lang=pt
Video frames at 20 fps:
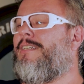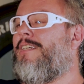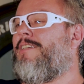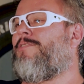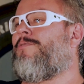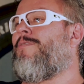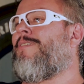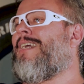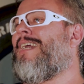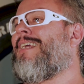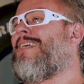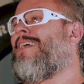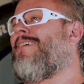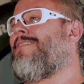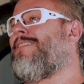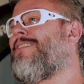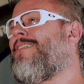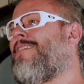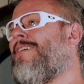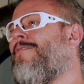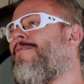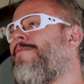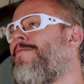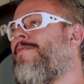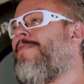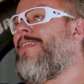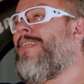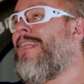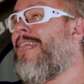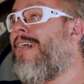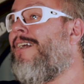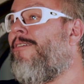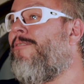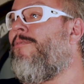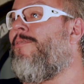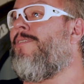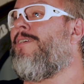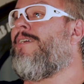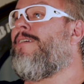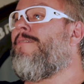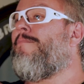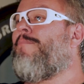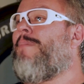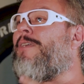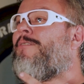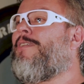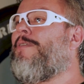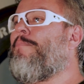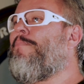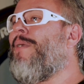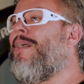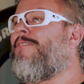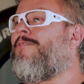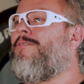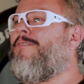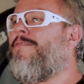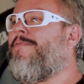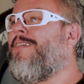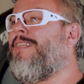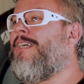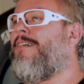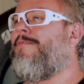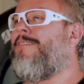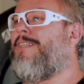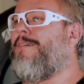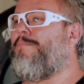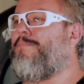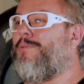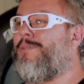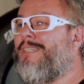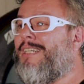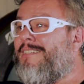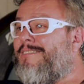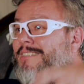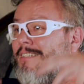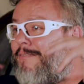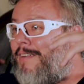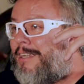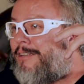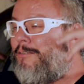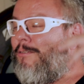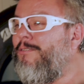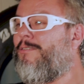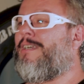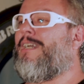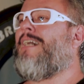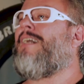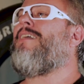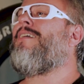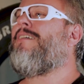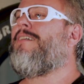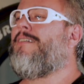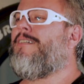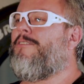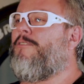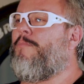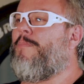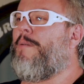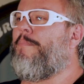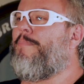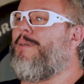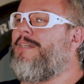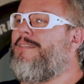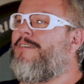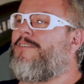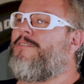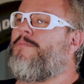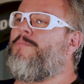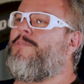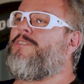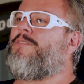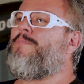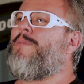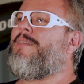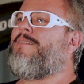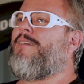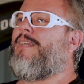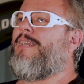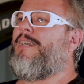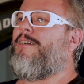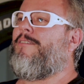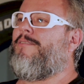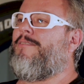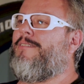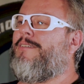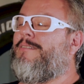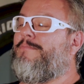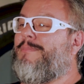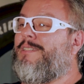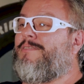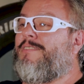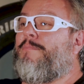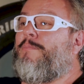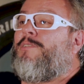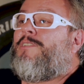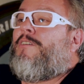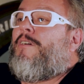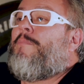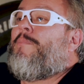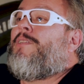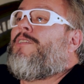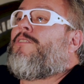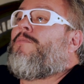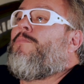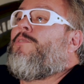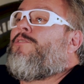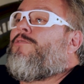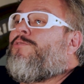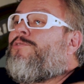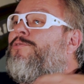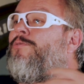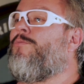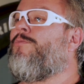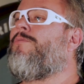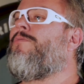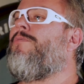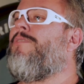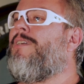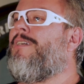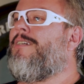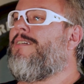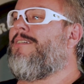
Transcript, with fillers: e se tua carcaça já está no final, meio que perto do fim da vida, por que, que você vai colocar uma banda com muito material? Por que você vai botar uma banda com muito suco